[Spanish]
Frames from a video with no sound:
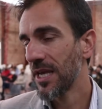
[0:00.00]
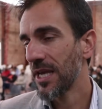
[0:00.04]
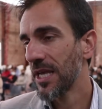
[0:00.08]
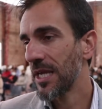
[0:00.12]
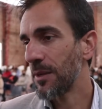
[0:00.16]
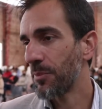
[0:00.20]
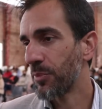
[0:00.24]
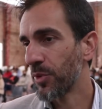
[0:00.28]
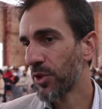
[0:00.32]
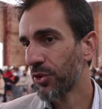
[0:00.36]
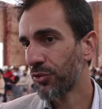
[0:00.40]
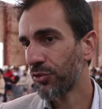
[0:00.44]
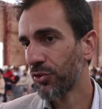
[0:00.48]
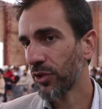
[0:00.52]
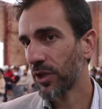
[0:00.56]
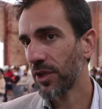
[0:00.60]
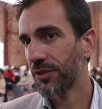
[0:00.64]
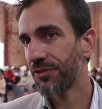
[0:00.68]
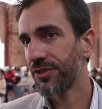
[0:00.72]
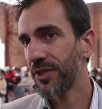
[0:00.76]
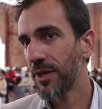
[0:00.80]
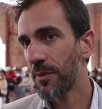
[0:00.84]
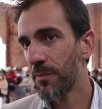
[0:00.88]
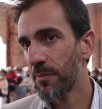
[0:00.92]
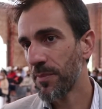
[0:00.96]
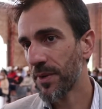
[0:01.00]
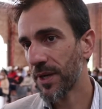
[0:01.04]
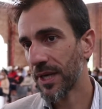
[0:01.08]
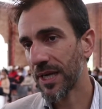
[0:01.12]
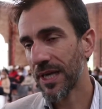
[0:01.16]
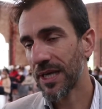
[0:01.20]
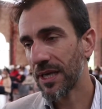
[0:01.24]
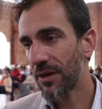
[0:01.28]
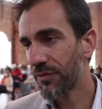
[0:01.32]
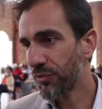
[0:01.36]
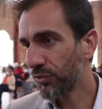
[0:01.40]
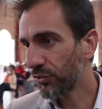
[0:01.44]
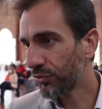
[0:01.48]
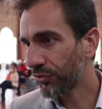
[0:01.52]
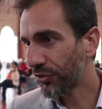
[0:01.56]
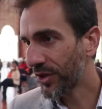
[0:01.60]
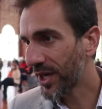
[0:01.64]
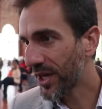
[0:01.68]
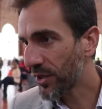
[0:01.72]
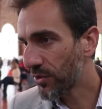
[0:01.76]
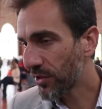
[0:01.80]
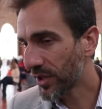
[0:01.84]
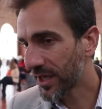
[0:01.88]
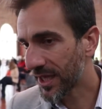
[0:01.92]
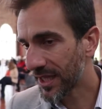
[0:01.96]
y por eso que siempre cada
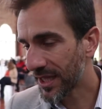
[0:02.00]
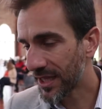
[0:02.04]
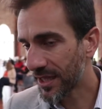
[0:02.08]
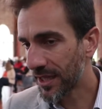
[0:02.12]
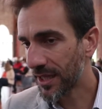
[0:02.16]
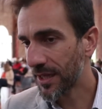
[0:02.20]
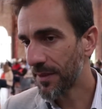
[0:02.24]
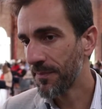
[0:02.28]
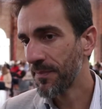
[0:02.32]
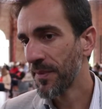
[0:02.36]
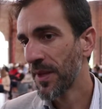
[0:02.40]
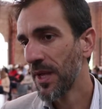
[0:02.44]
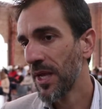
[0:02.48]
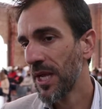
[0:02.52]
funcionario y cada